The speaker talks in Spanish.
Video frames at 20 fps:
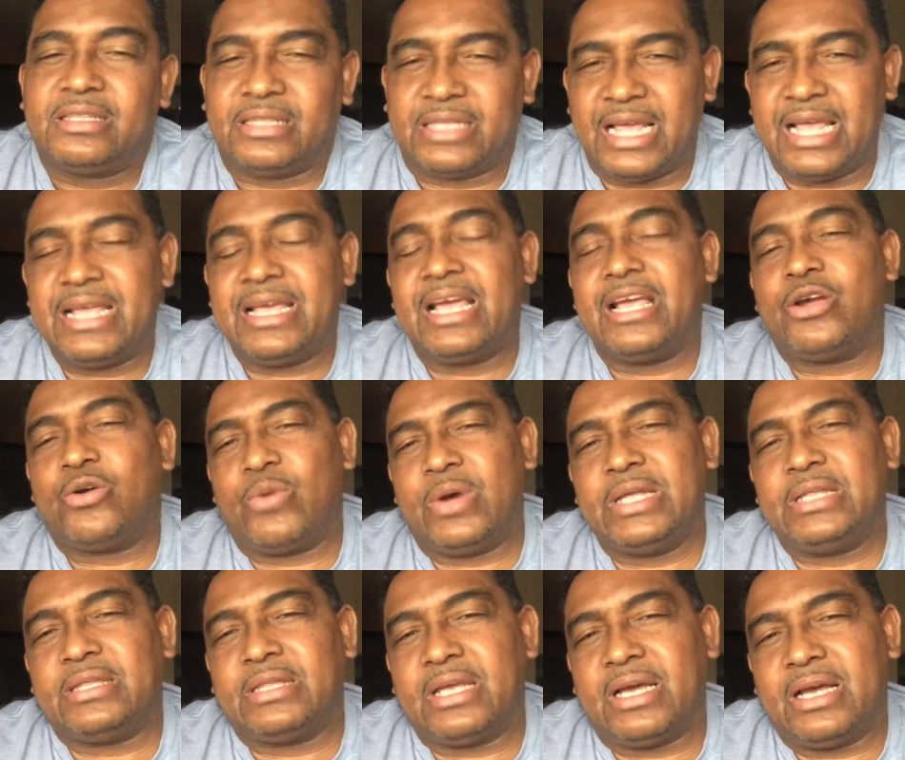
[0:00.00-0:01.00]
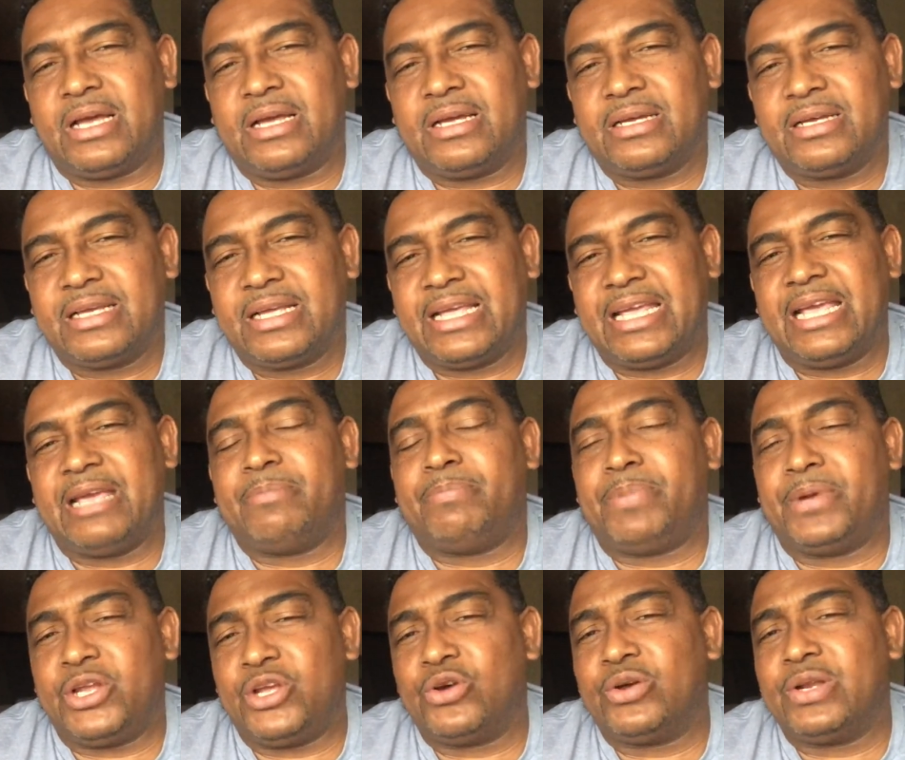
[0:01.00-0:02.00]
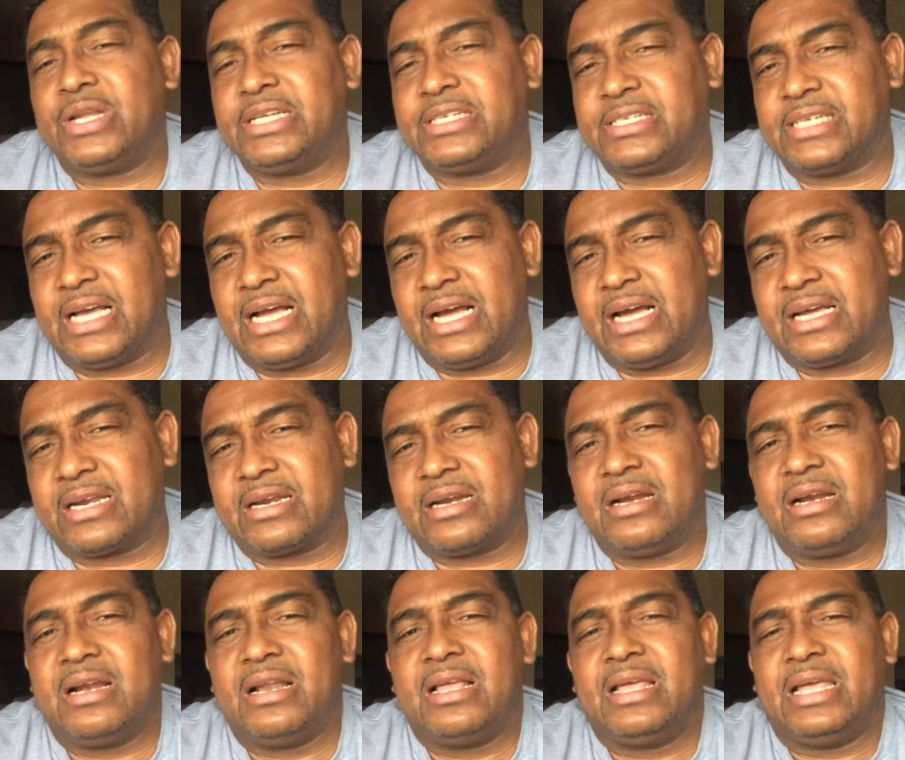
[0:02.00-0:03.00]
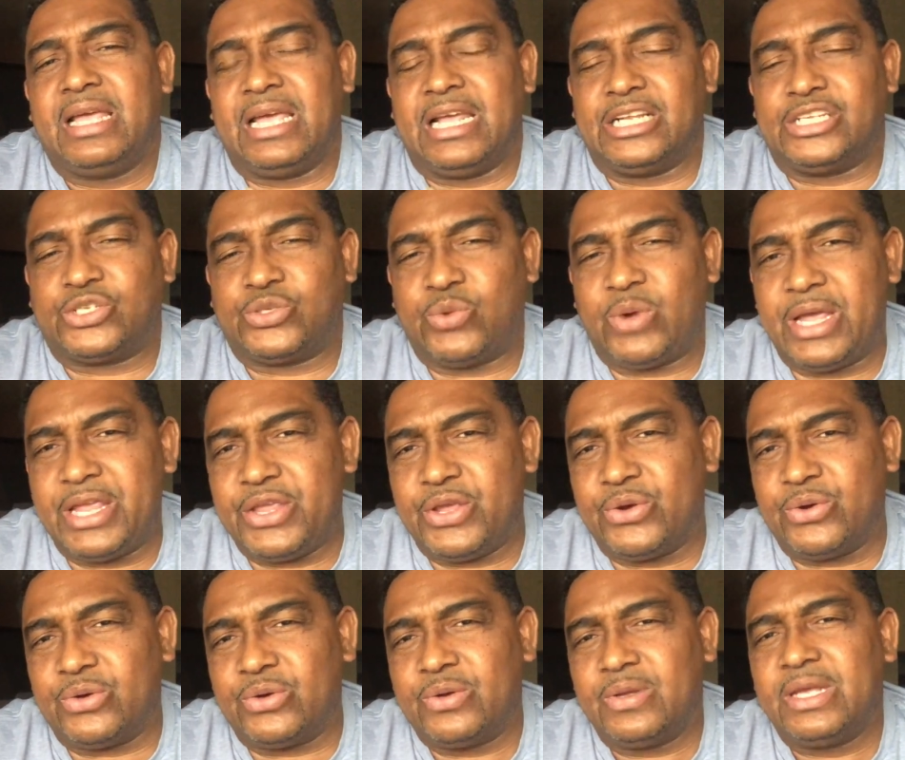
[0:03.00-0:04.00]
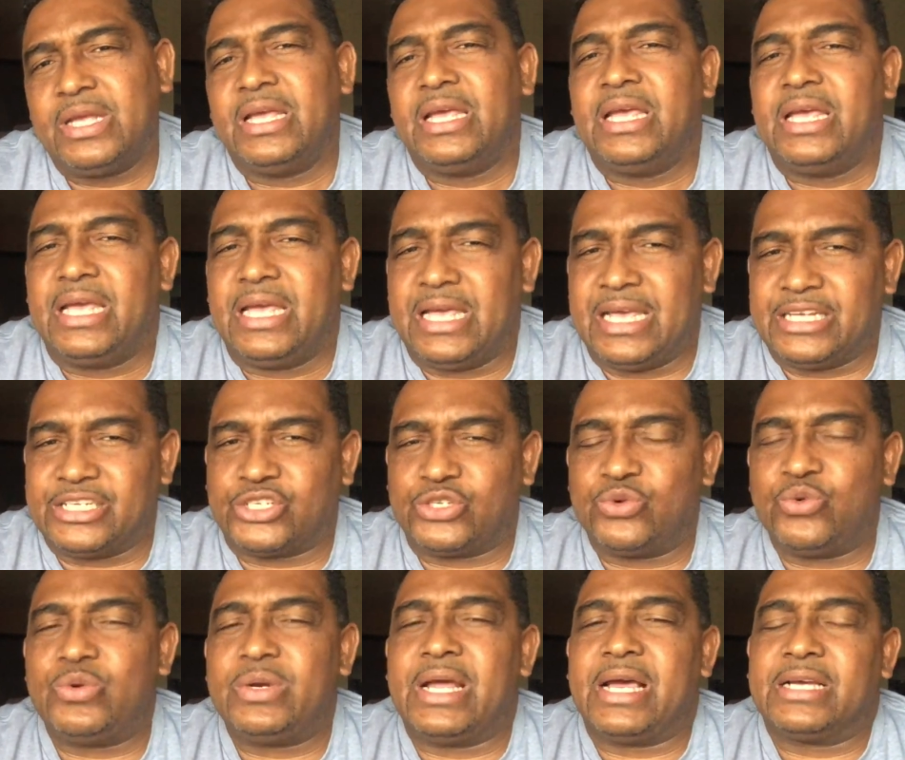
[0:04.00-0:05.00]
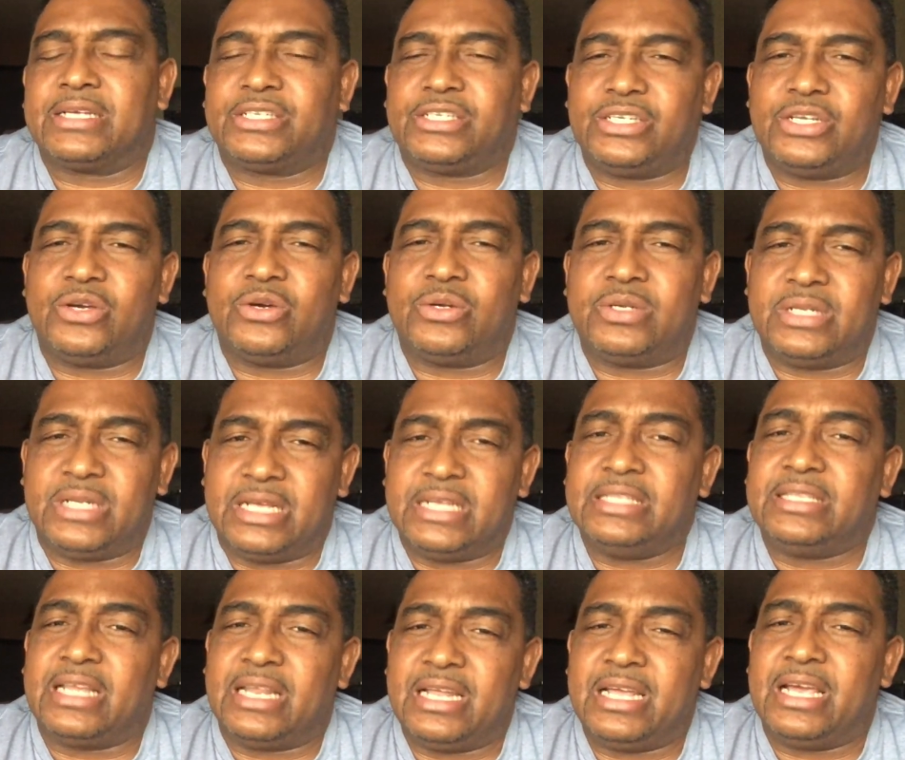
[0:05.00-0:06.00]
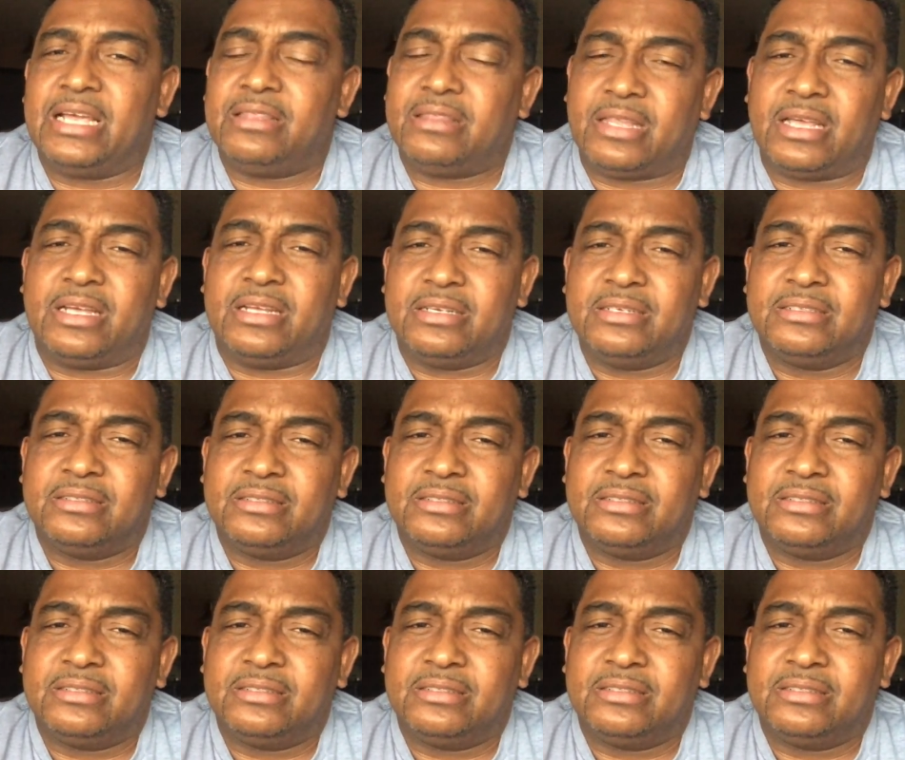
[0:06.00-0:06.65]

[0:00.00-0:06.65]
Tenga en cuenta que priorizar el sueño es una acción inteligente.